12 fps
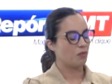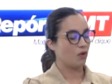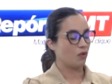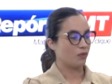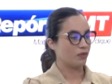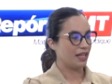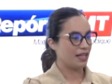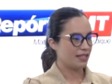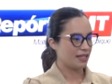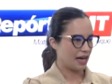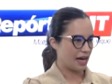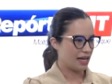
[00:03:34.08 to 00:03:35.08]
Bom,
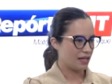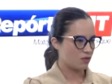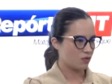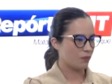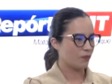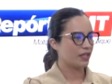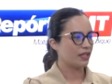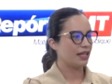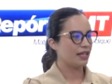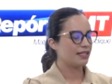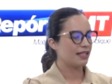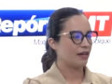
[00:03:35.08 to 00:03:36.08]
nesse caso,
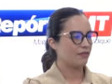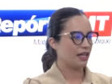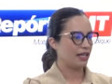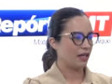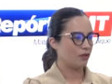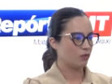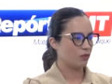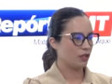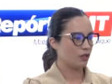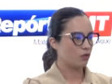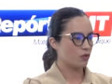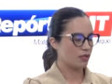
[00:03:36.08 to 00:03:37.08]
tem que ser avaliado,
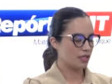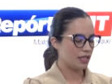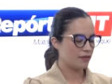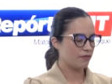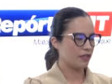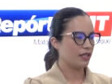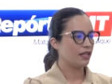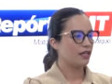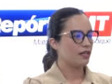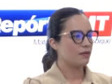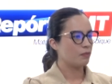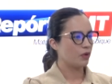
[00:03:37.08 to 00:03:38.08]
inclusive,
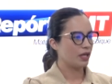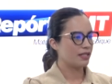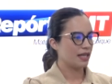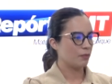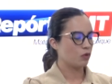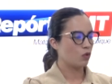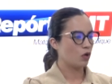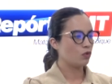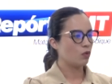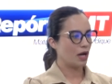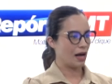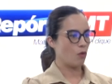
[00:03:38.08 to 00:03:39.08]
por exemplo,
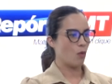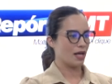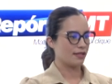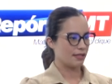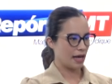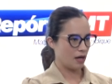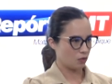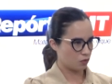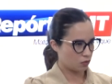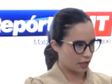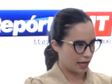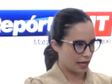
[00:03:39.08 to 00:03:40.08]
quando há um
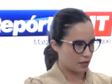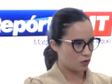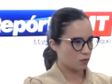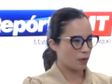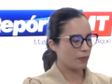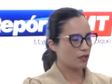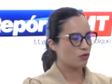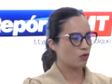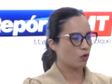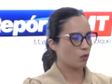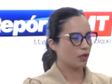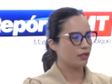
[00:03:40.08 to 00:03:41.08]
assalto na casa de uma
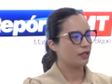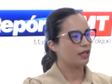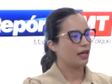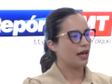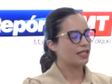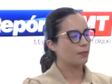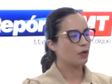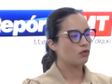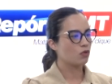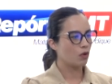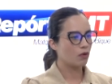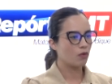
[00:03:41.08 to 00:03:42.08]
pessoa essa
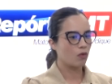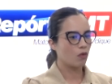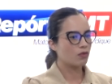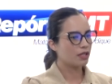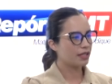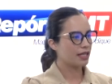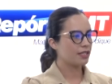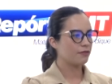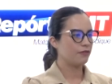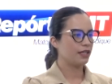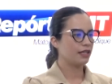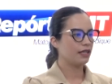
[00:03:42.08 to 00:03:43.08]
pessoa com certeza
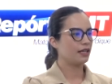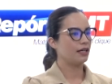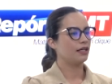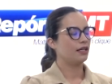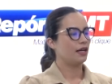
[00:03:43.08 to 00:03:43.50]
fica